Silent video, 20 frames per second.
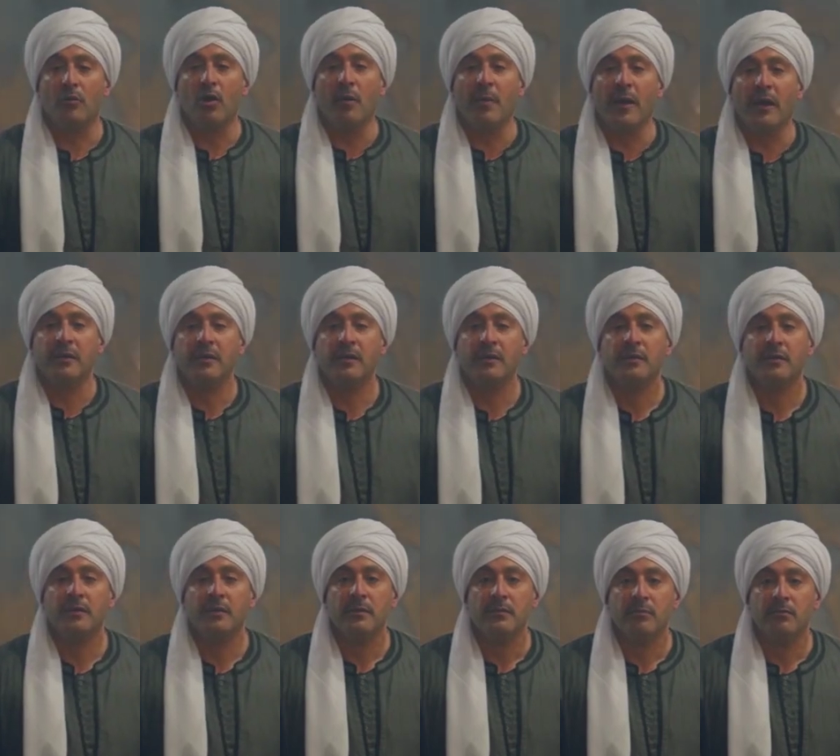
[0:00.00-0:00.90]
عموما
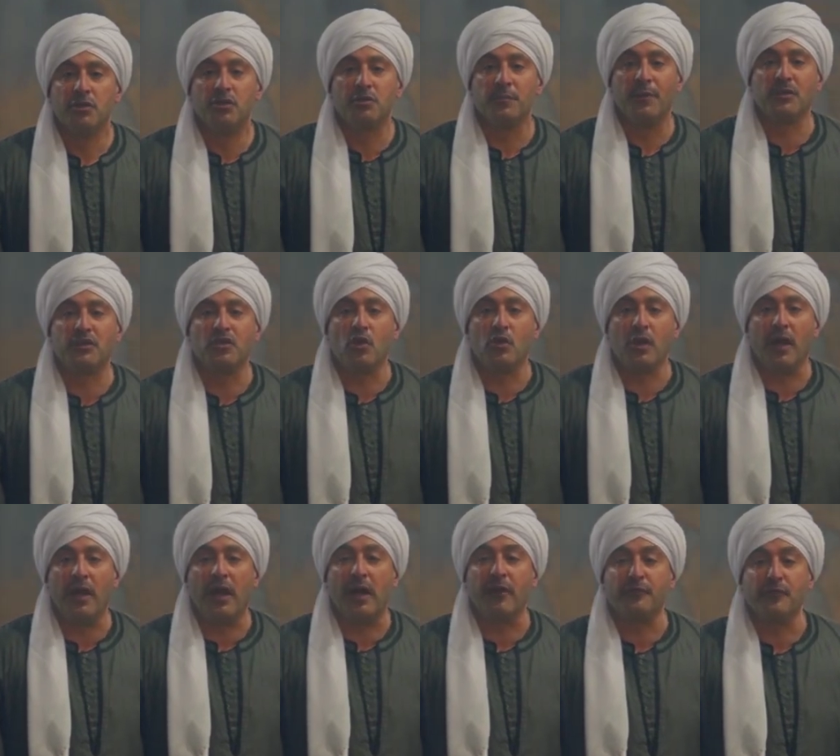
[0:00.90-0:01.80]
مش
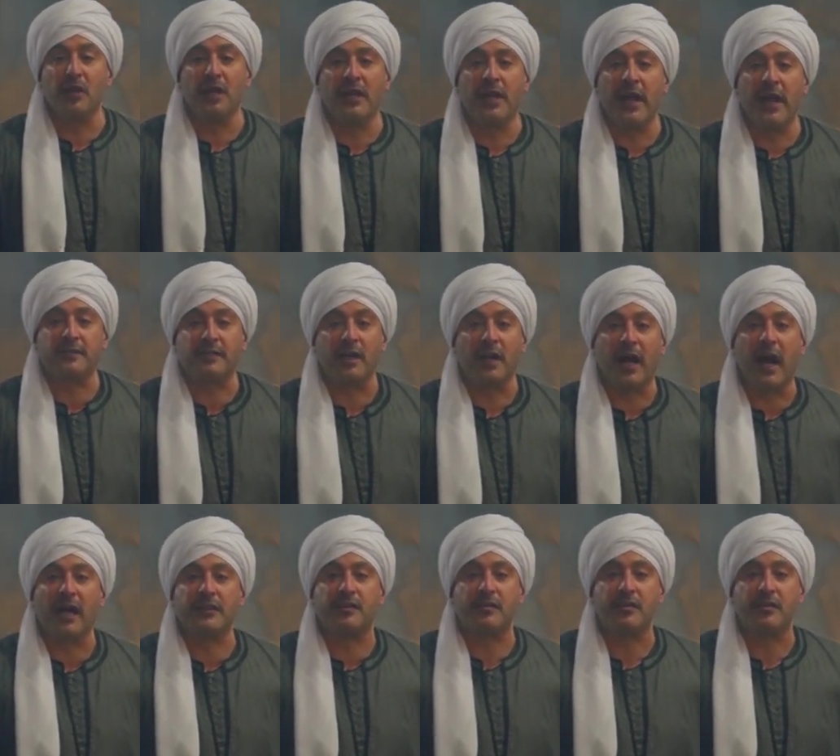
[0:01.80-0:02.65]
منصور الحفني اللي يقتل